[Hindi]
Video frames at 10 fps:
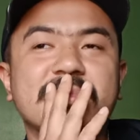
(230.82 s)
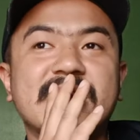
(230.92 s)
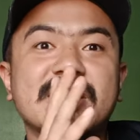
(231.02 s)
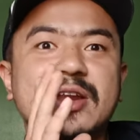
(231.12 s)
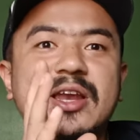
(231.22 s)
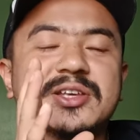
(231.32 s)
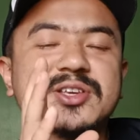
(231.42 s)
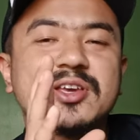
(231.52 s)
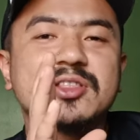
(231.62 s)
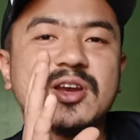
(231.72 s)
मैंने
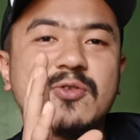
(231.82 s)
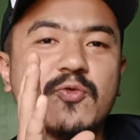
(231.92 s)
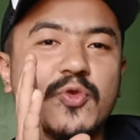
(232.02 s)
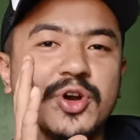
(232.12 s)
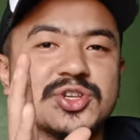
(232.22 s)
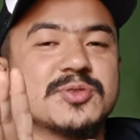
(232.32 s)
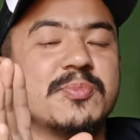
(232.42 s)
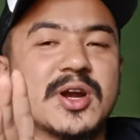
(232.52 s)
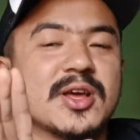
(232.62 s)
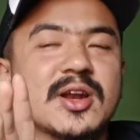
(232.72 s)
रियलाइज़ किया कि इतना वर्स
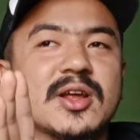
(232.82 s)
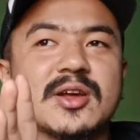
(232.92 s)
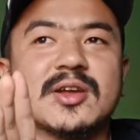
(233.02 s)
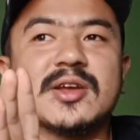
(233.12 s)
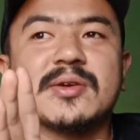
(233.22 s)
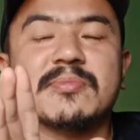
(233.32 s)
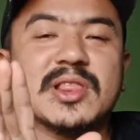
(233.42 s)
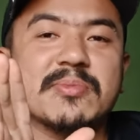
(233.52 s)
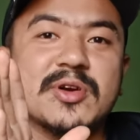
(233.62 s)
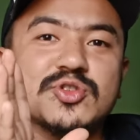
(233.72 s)
बर्गर ना
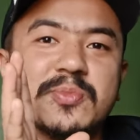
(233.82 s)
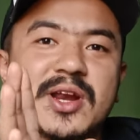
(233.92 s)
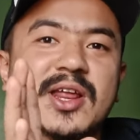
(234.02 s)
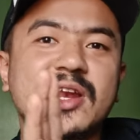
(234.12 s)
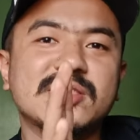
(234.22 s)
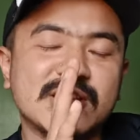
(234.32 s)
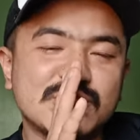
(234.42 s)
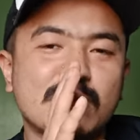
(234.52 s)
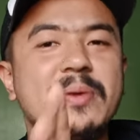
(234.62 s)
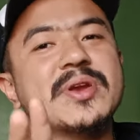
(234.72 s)
मतलब मैं उस बर्गर के लिए
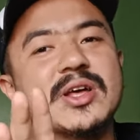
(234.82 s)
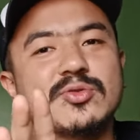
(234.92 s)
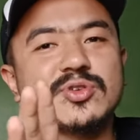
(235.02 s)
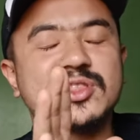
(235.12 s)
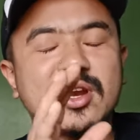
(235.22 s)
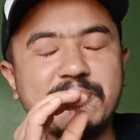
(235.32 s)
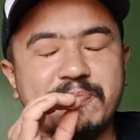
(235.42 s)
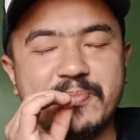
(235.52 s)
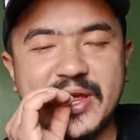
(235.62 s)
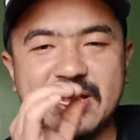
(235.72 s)
दस रुपये भी ना दूँ इतना
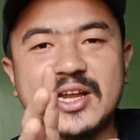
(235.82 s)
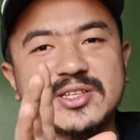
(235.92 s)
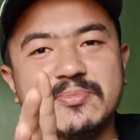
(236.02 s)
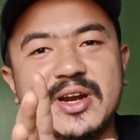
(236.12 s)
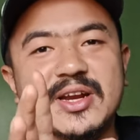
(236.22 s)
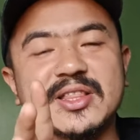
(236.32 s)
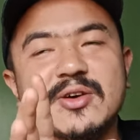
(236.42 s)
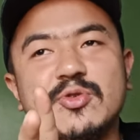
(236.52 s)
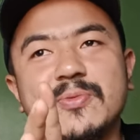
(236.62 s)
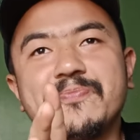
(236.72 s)
बेकार सा बर्गर
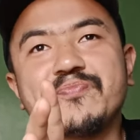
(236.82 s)
था वो